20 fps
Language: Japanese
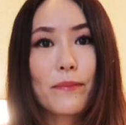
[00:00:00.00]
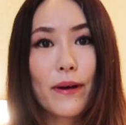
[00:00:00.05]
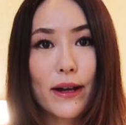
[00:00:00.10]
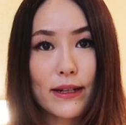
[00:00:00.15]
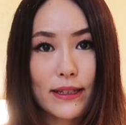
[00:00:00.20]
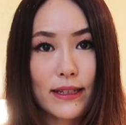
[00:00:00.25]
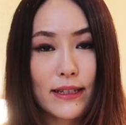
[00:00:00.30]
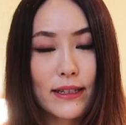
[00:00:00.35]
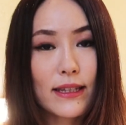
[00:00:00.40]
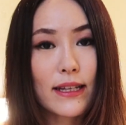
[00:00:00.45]
ぱ
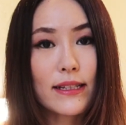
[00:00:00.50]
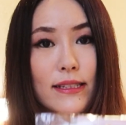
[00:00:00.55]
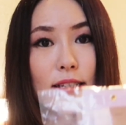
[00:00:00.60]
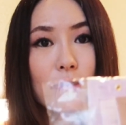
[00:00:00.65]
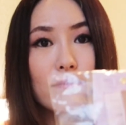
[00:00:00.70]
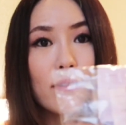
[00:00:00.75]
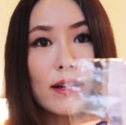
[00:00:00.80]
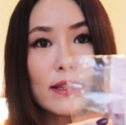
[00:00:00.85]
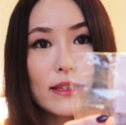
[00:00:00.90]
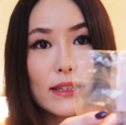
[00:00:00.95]
り
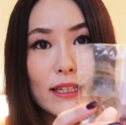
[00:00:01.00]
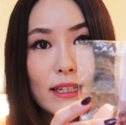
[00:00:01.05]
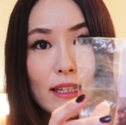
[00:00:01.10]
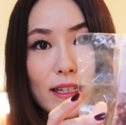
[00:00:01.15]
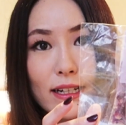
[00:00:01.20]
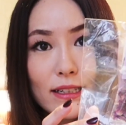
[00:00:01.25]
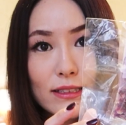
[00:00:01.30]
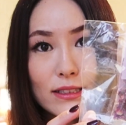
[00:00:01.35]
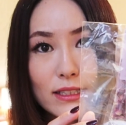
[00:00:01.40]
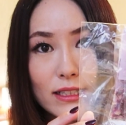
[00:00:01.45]
私は
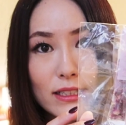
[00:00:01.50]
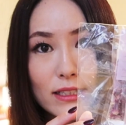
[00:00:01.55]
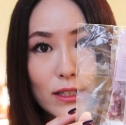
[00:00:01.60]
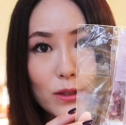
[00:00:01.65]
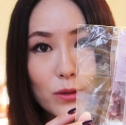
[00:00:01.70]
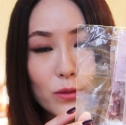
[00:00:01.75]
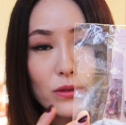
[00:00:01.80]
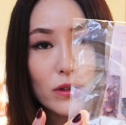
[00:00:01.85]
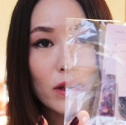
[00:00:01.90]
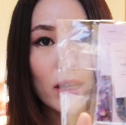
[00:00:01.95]
ティーが好きなの